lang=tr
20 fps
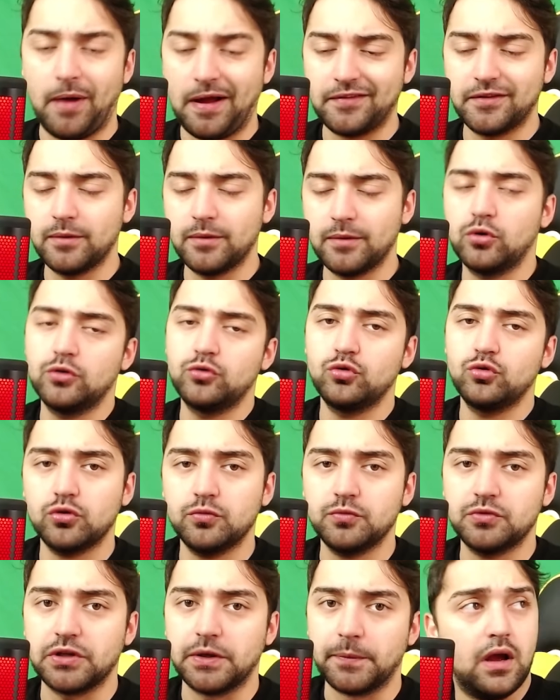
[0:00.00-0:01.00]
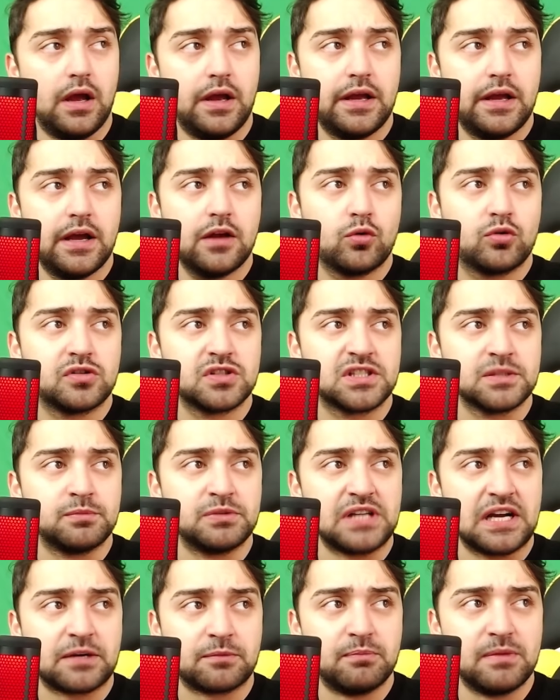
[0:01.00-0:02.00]
Ben de böyle diyorum ki eğer o kızı
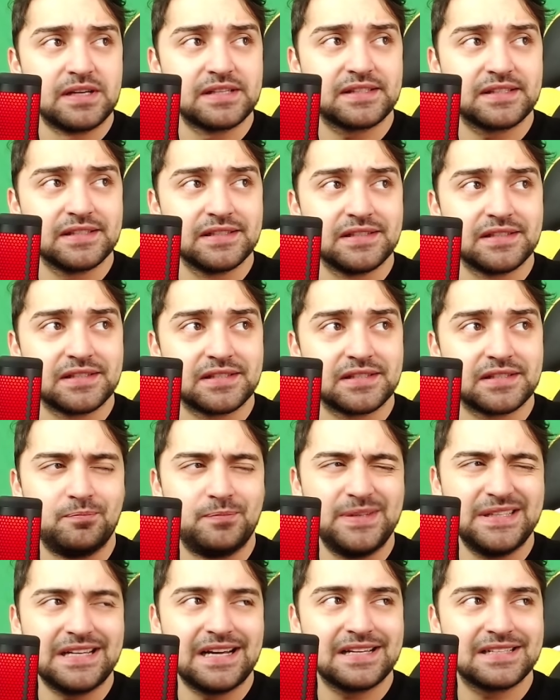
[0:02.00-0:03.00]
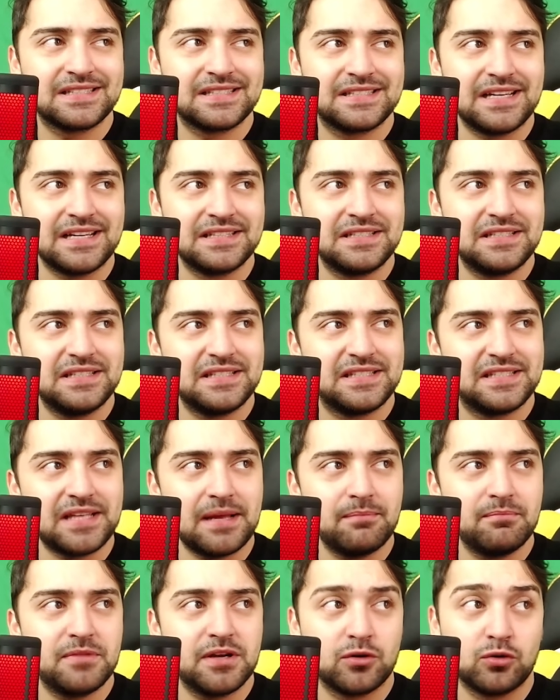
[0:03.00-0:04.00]
bırakmazsanız birazdan
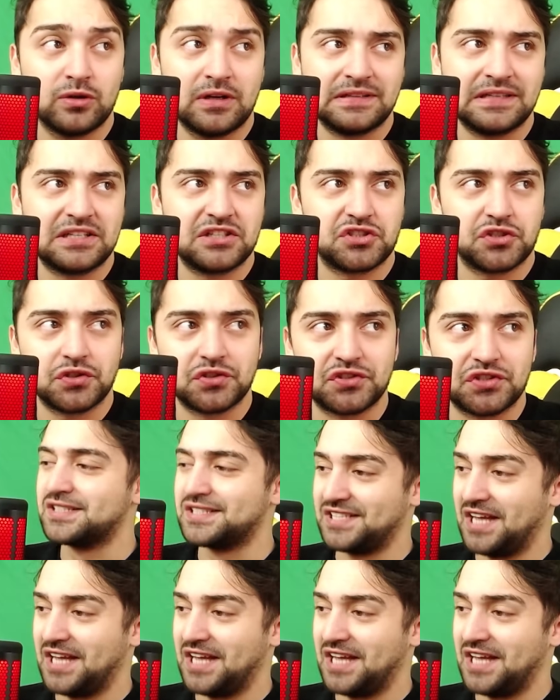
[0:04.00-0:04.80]
istenmeyen olaylar yaşanacak.